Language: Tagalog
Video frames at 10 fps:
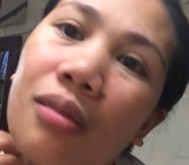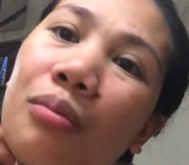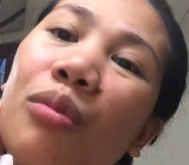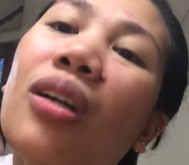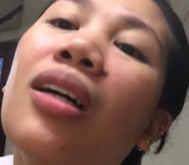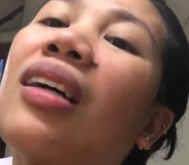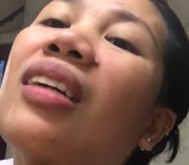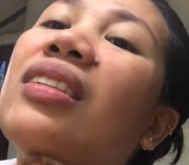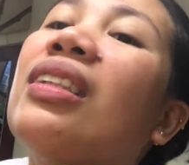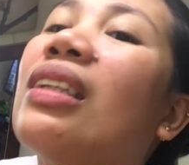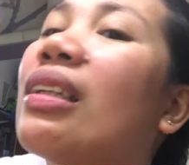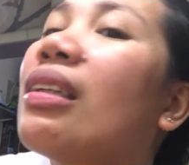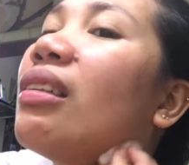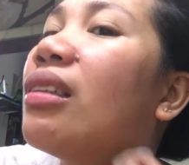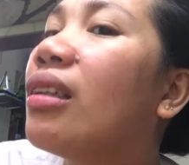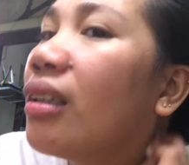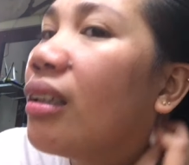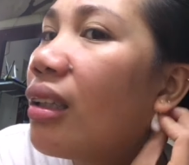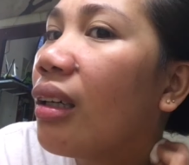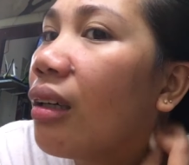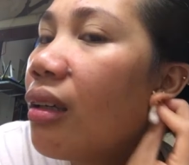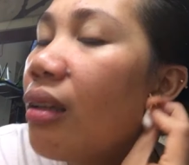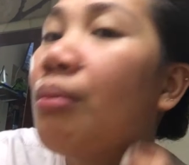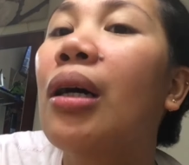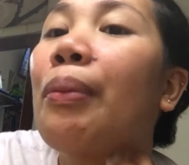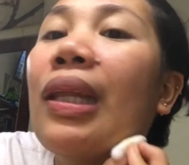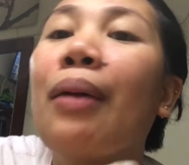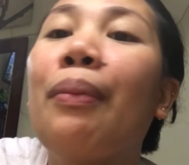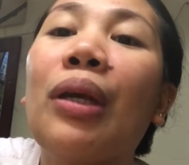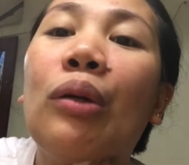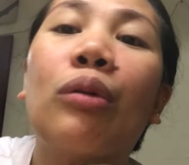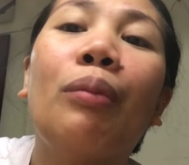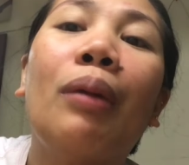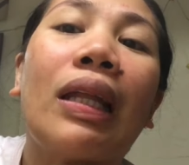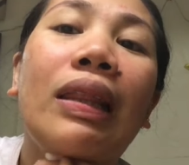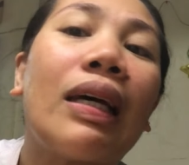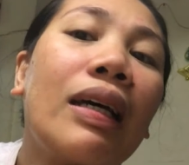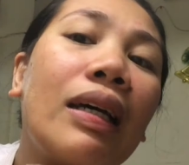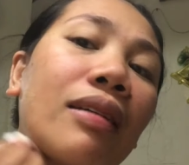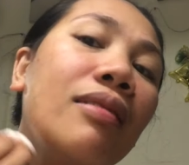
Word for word: mukha kasi nga Baka madama yung balat na